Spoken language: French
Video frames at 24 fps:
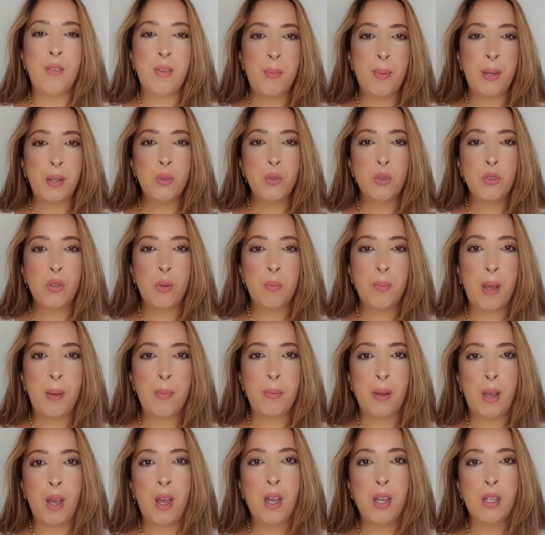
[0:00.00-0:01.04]
avait perdu son
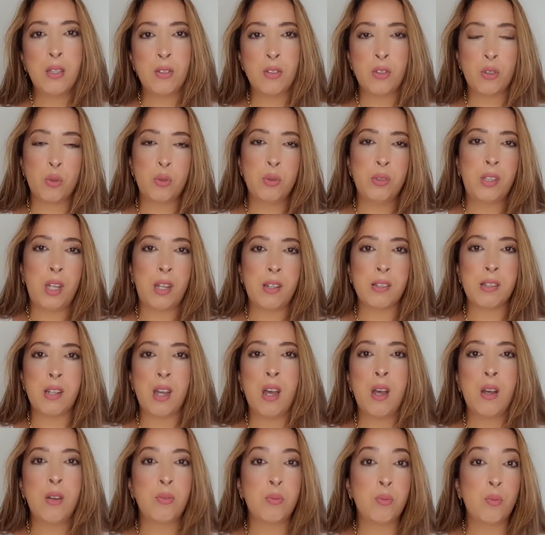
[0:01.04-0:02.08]
papa, et suite à
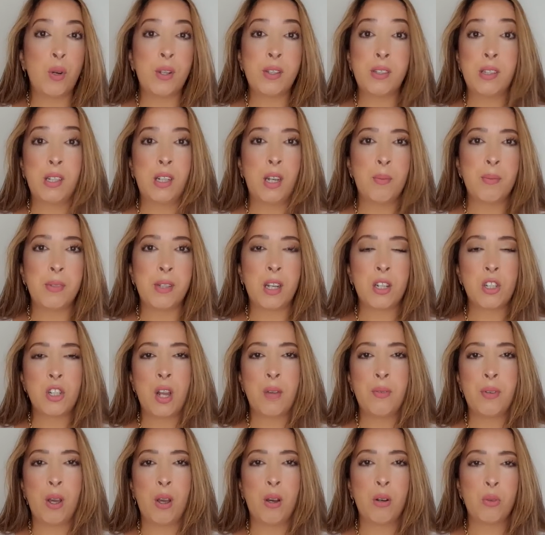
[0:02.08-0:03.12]
ça, moi c'est comme ça que je
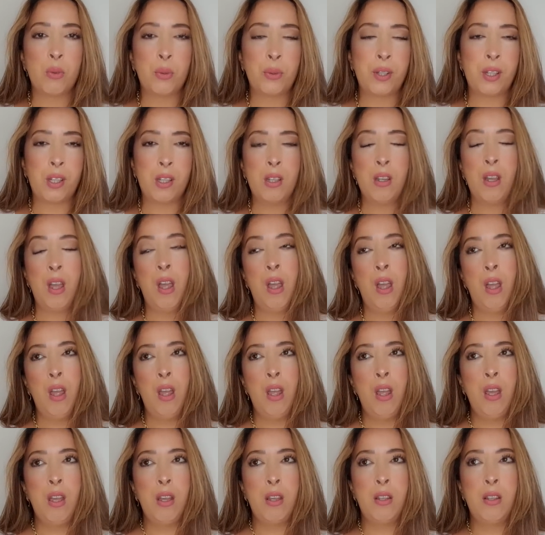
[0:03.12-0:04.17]
l'avais rencontrée,
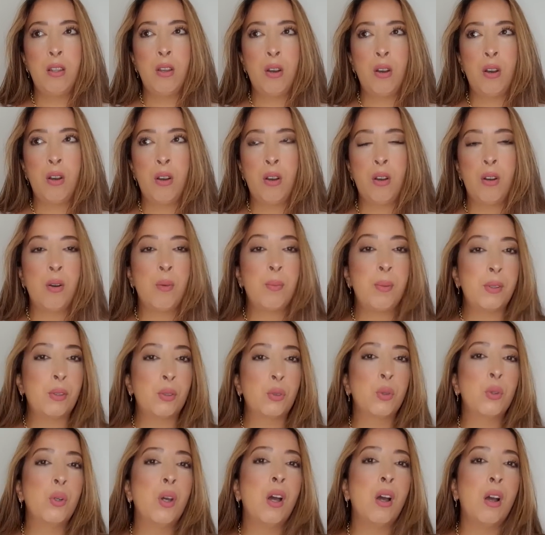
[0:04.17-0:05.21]
Et parce
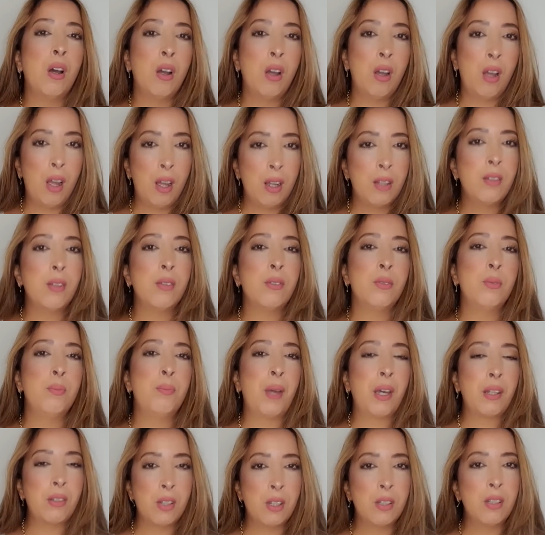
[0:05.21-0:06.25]
que
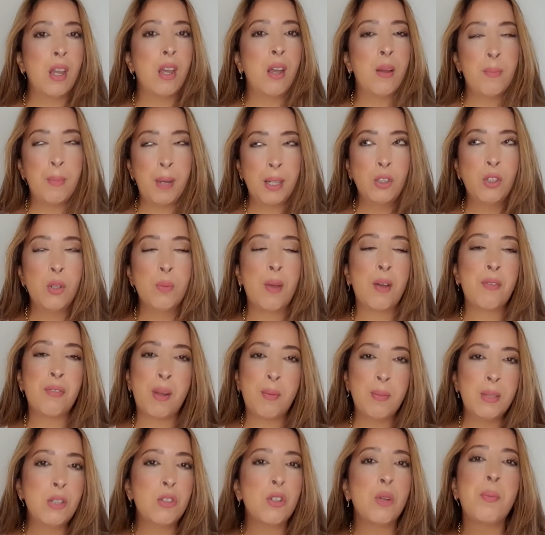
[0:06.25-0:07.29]
personne, un mec de ma
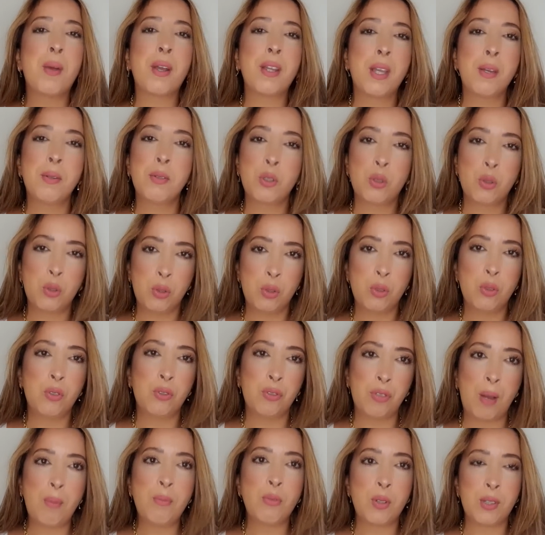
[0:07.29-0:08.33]
famille se mariait avec une,
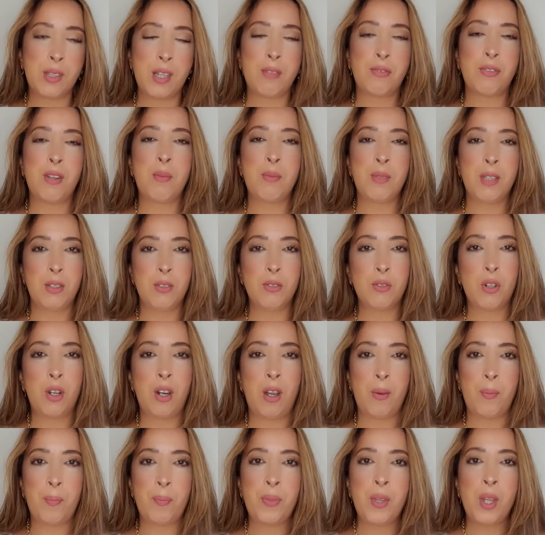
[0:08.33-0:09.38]
femme de sa famille.
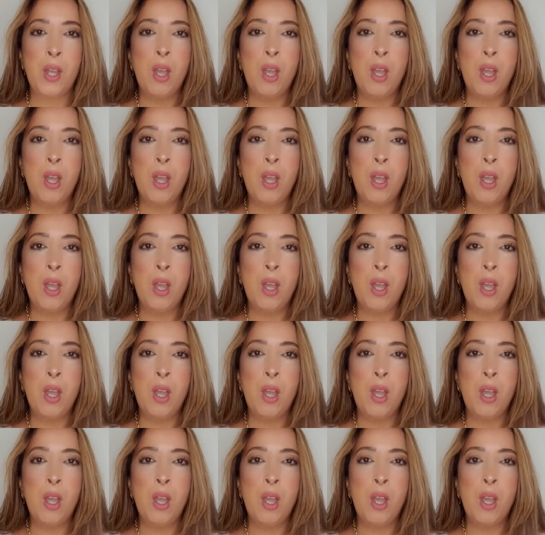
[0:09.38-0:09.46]
Voilà.